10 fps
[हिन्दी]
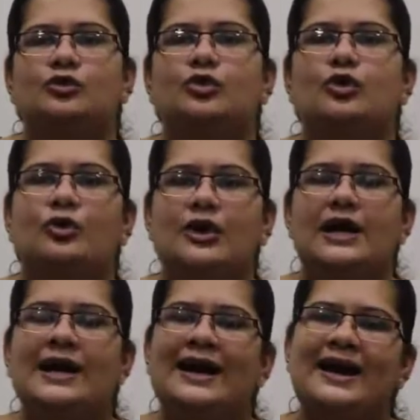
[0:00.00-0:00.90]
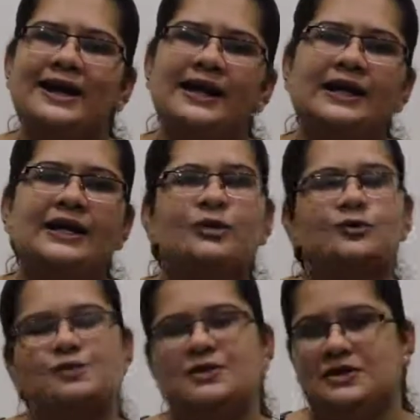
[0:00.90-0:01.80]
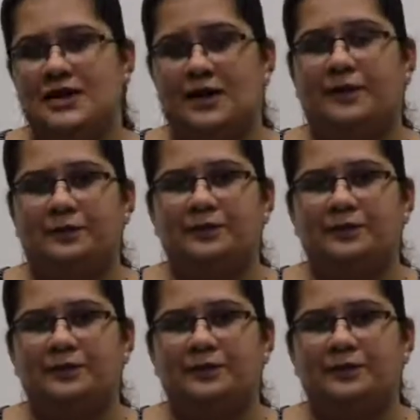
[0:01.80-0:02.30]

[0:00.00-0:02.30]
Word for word: तो एक हेरिडिटी उसमें से है